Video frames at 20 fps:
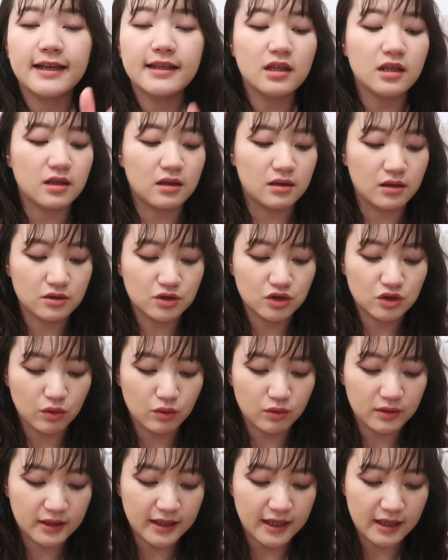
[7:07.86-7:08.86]
给你的这
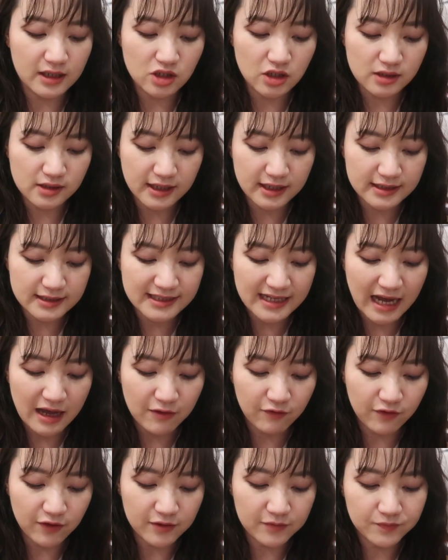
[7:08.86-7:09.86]
种脸上在
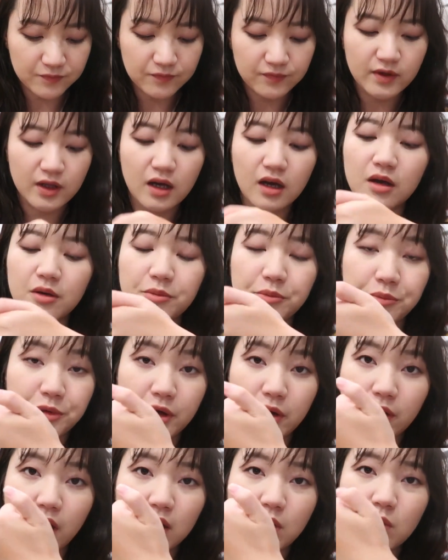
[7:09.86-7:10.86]
加分。很
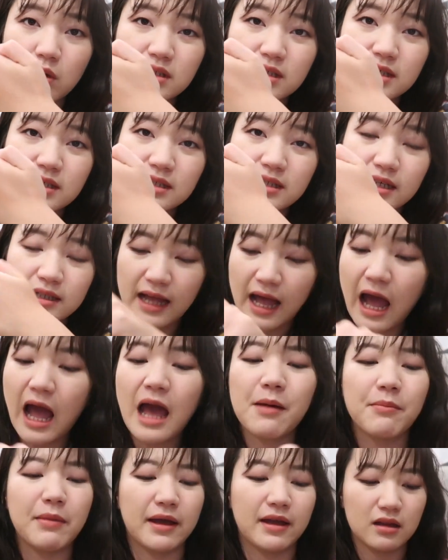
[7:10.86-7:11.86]
漂亮哇，这细闪
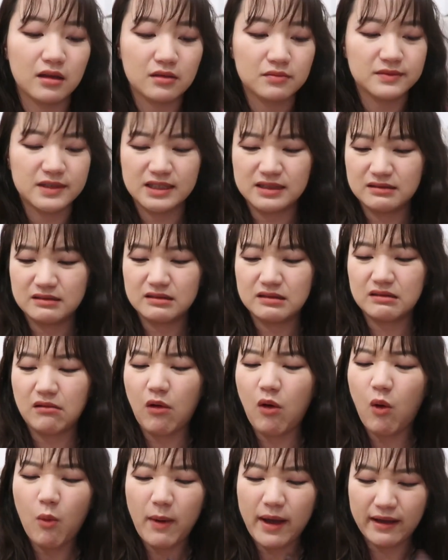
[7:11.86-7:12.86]
太美
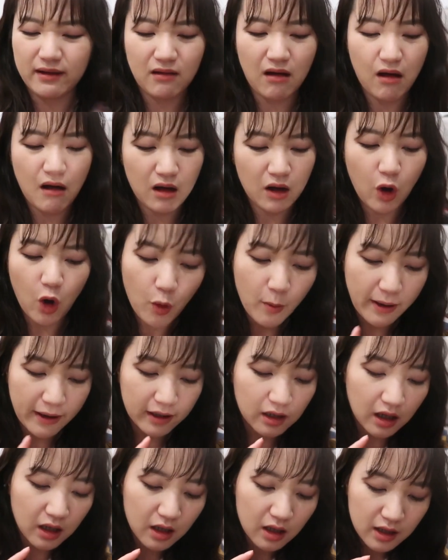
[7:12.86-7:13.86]
了！o h my God，o h
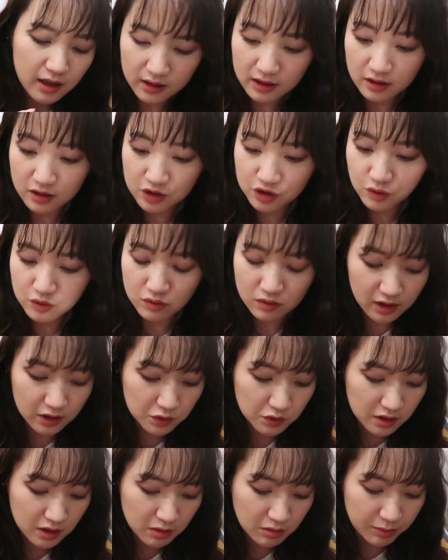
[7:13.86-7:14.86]
my God，它的修容可
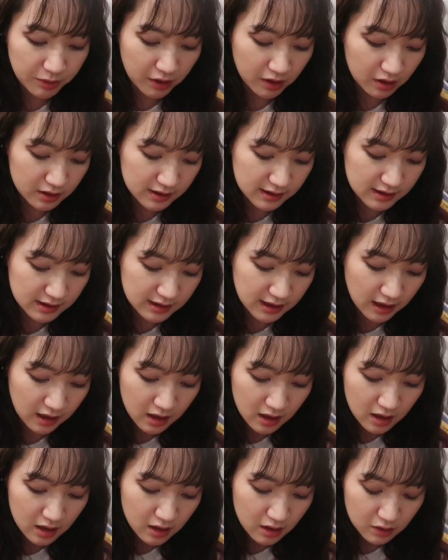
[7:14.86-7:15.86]
以做的那么漂亮的细闪，
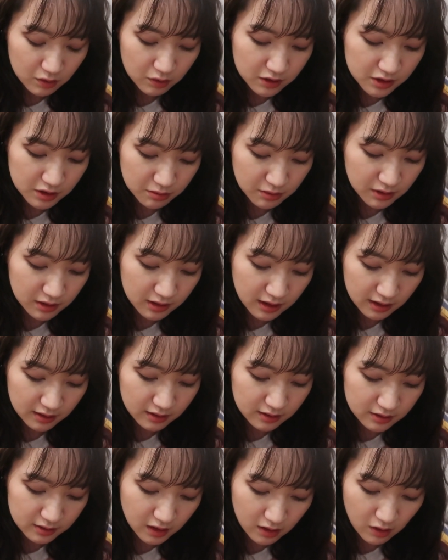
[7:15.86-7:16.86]
为什么它
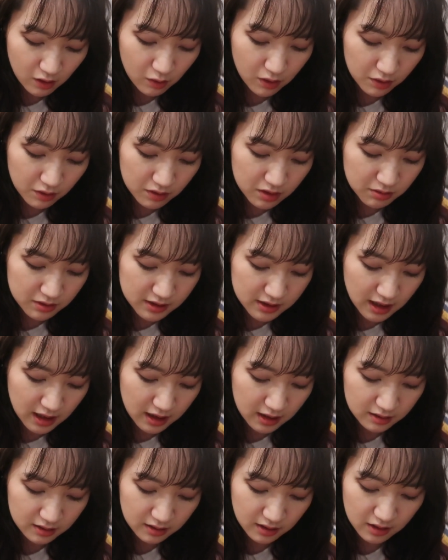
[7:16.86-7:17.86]
的高光就这么
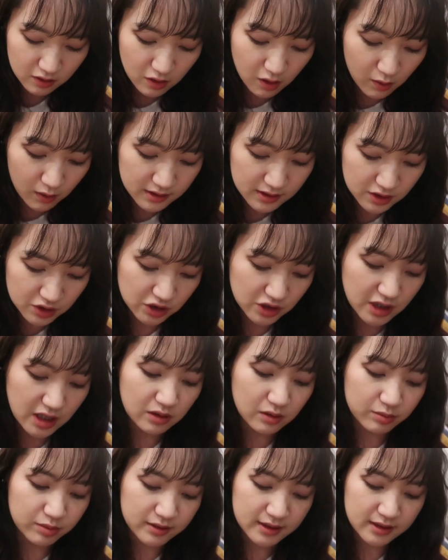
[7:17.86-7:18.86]
差呢？它高光简直
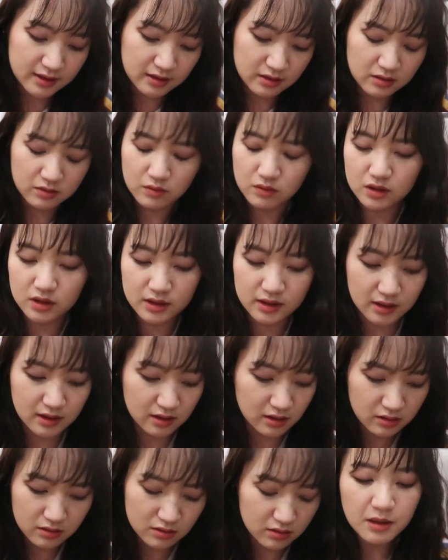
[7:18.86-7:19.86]
差到不行！我的
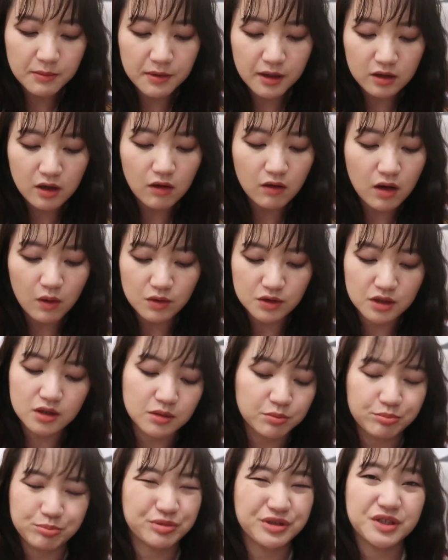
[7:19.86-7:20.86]
天，他们家高光我真
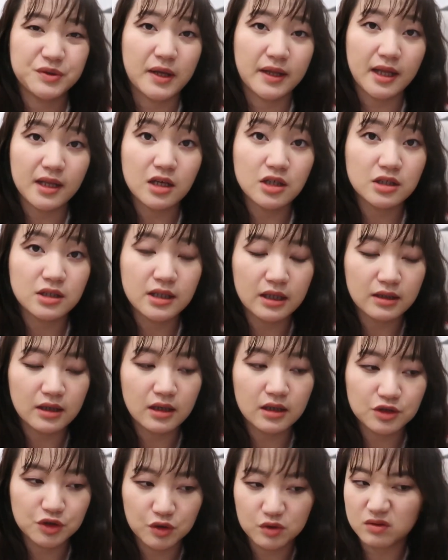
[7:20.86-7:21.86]
的不喜欢。他家他
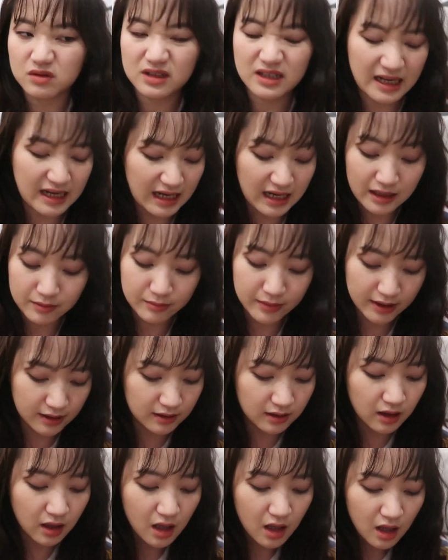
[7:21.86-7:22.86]
家修容太
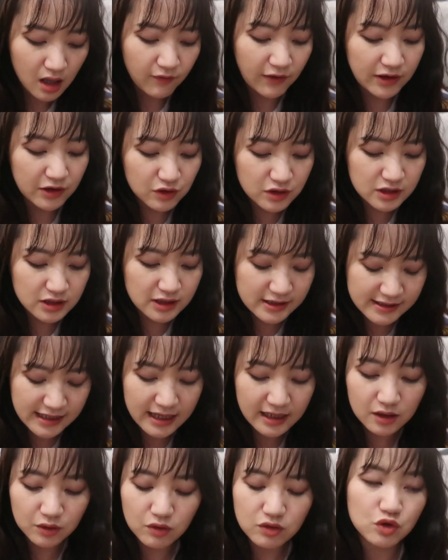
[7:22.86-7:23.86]
美了，反正就是这
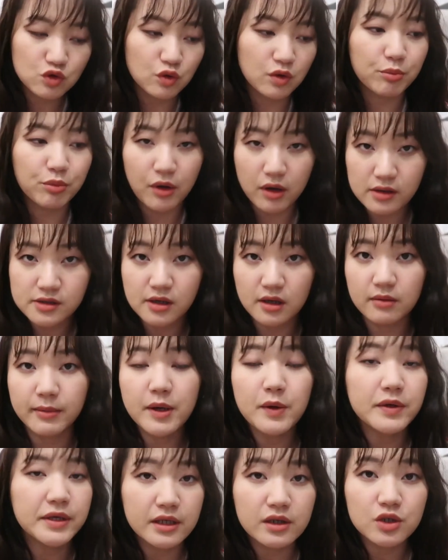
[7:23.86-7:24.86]
三个都是属于 bronzer，
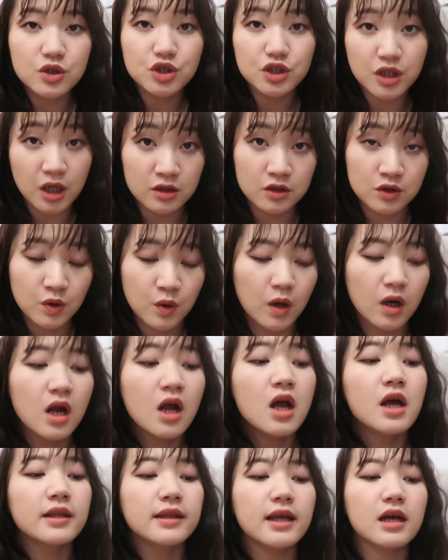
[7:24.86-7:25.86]
没有一个是 contour。
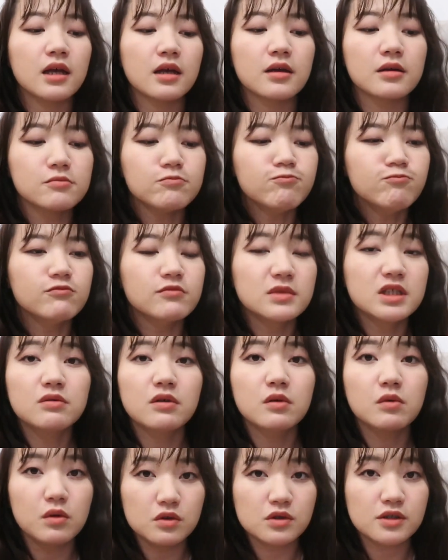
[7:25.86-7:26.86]
那因
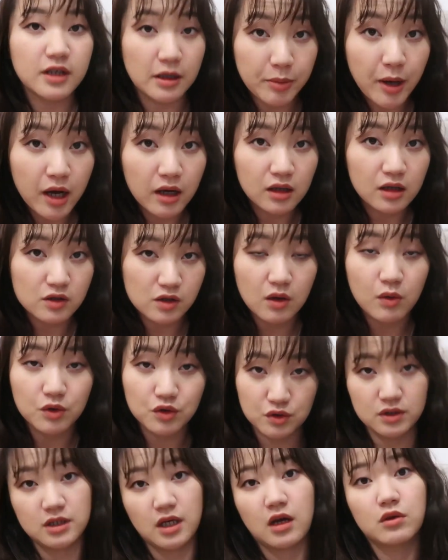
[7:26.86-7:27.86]
为我长胖了，所以
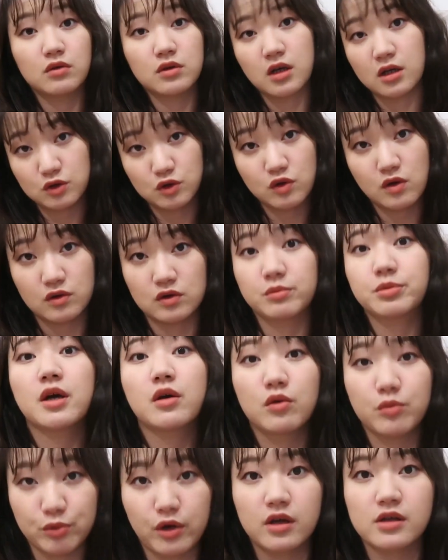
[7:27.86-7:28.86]
我就想用 contour，我就不
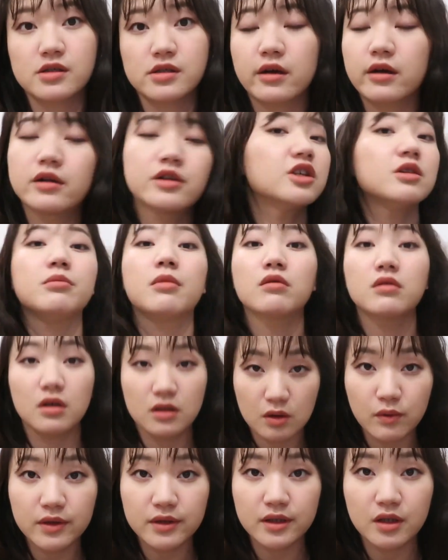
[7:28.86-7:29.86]
想用 bronzer，这没有任
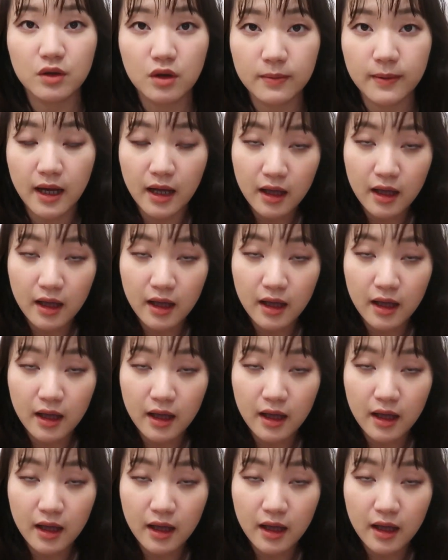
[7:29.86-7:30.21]
何的问题，对